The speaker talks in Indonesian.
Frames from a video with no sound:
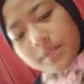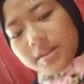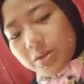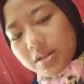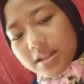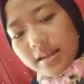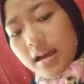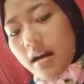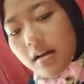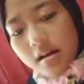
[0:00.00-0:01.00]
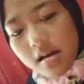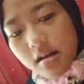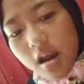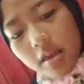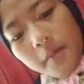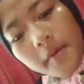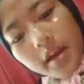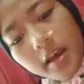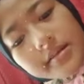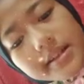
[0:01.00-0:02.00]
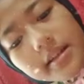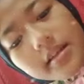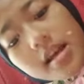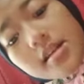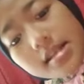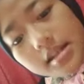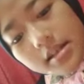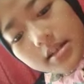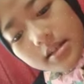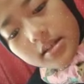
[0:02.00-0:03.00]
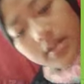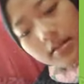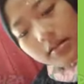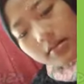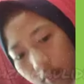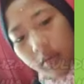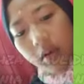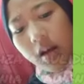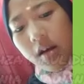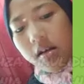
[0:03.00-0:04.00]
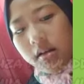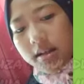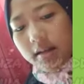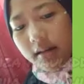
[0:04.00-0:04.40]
mencuci tangan atau pakai hand sanitizer jaga